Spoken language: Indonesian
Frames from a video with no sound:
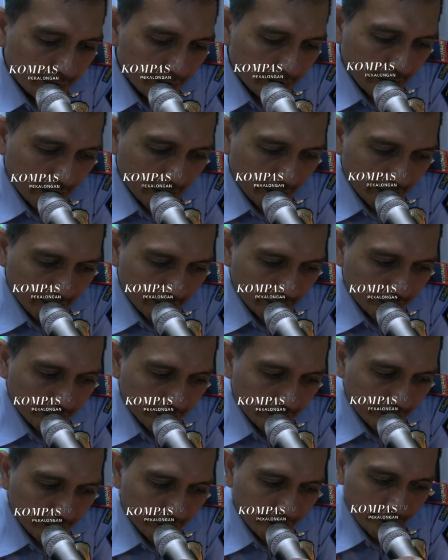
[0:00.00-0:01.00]
Yang
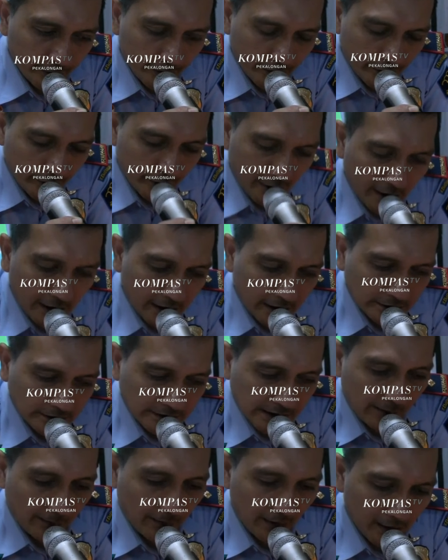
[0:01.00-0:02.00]
kedua juga
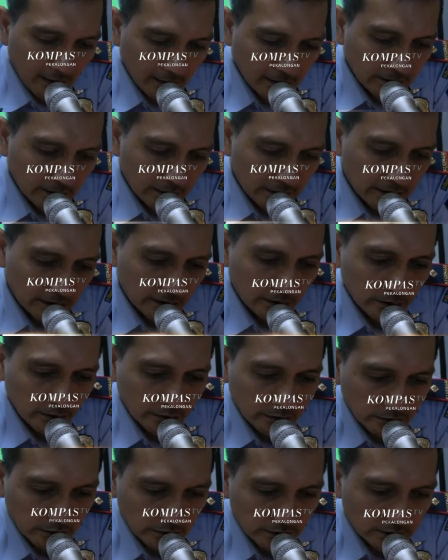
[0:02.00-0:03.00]
sama,
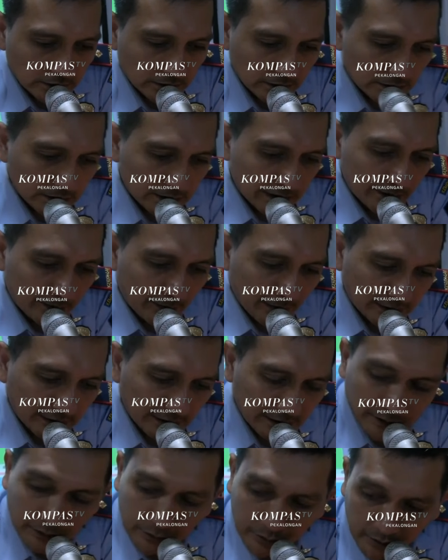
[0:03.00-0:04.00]
itu di
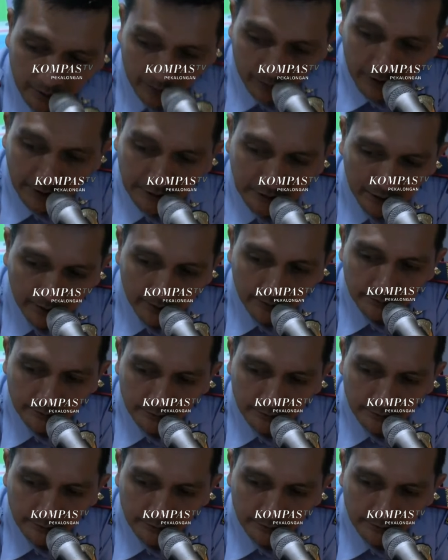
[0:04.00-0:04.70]
pasal 116 ya